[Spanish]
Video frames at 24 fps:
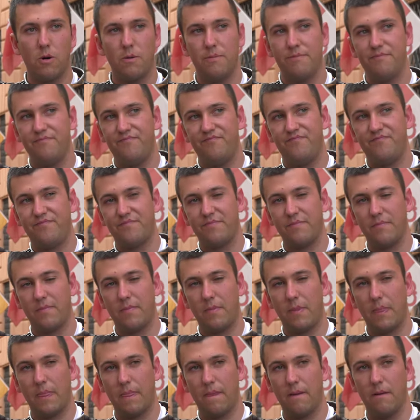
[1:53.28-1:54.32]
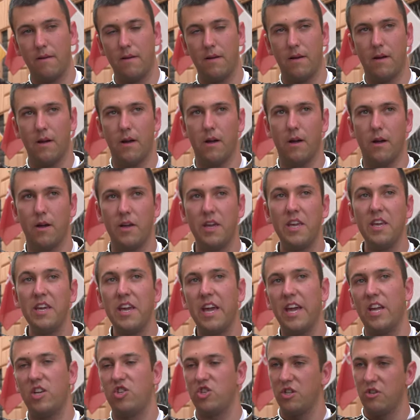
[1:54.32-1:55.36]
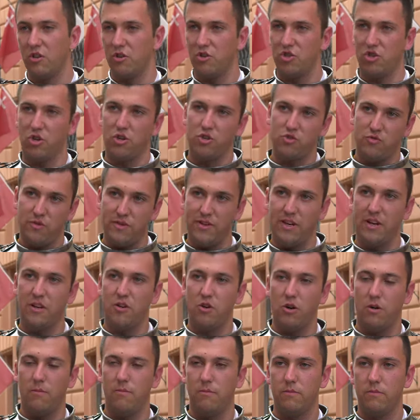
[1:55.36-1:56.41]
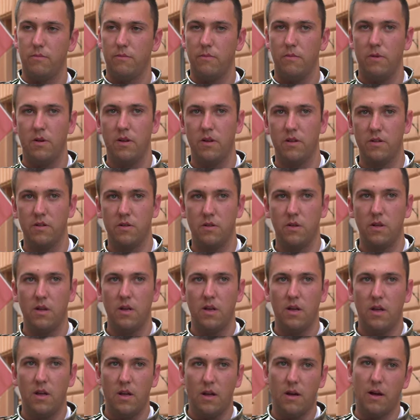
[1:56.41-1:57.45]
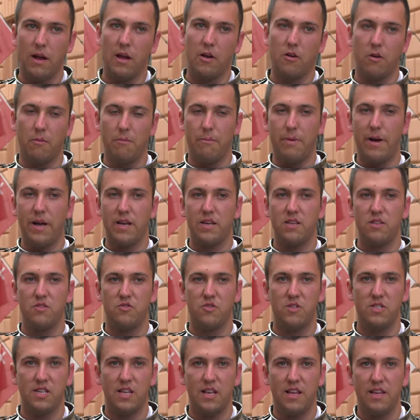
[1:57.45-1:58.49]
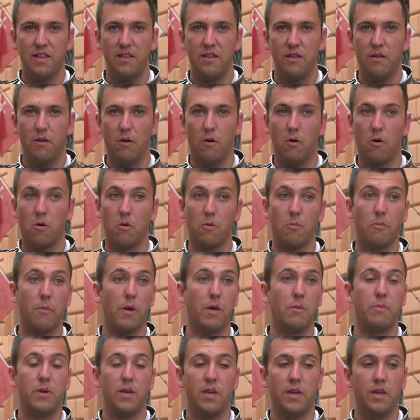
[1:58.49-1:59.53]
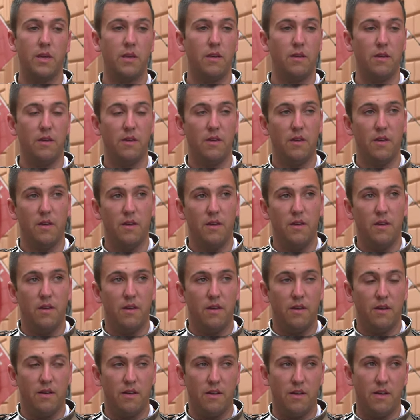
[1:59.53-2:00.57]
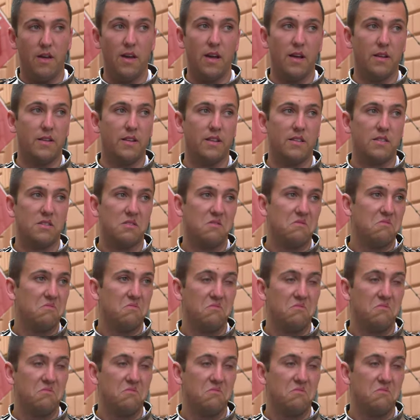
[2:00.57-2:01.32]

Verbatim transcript: Tal vez estaré más comprometido con la iglesia cuando regrese a Suiza. Eso es un punto. Hay muchas posibilidades de que crezca aquí